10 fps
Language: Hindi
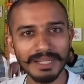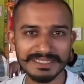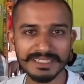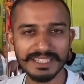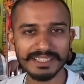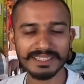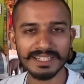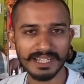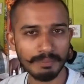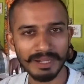मैसेज लिख
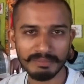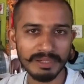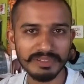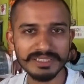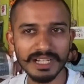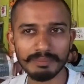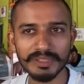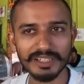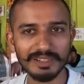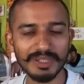देना कि भाई मैं वीज़ा
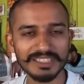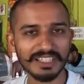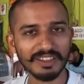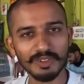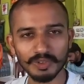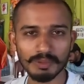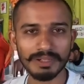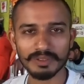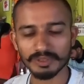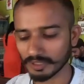आपका करवा सकता हूँ तो
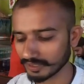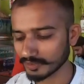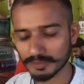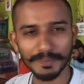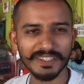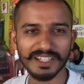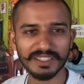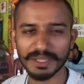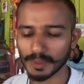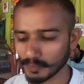मैं उस बंदे का
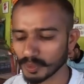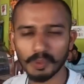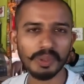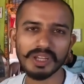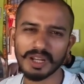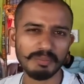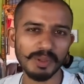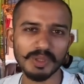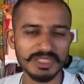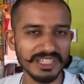देख लूँगा क्योंकि यार
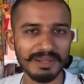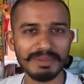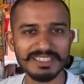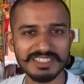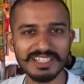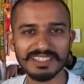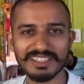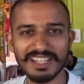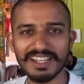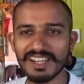बहुत सारे मैसेज
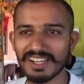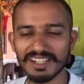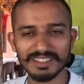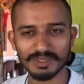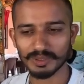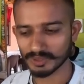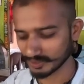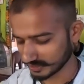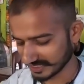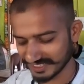आते हैं तो
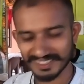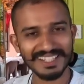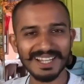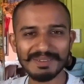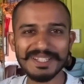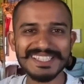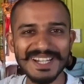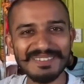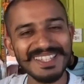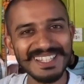ठीक है अपनी
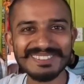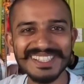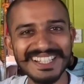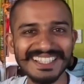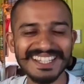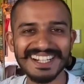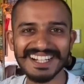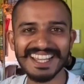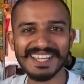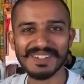चाय पीते हैं फिर निकलते हैं
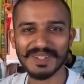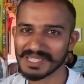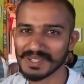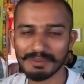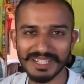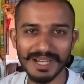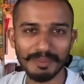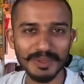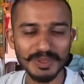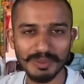आगे की ओर देखो मैंने
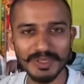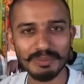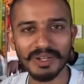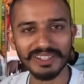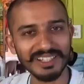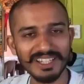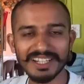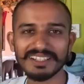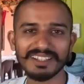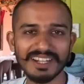आपको सुबह सुबह ना
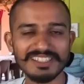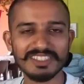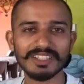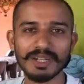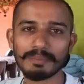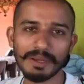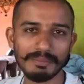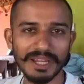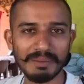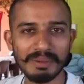इंटरनेशनल ट्रिप के
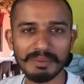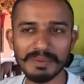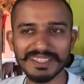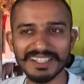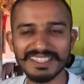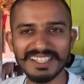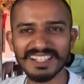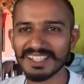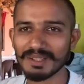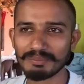बारे में भी बता दिया
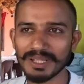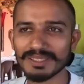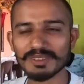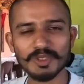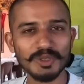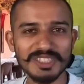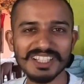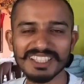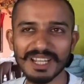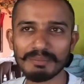मैं सोच
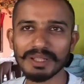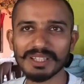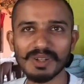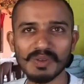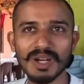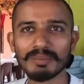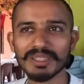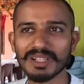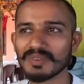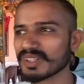रहा था कि बताऊंगा
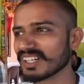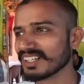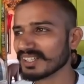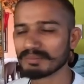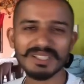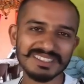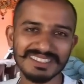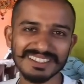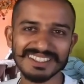बताऊंगा बस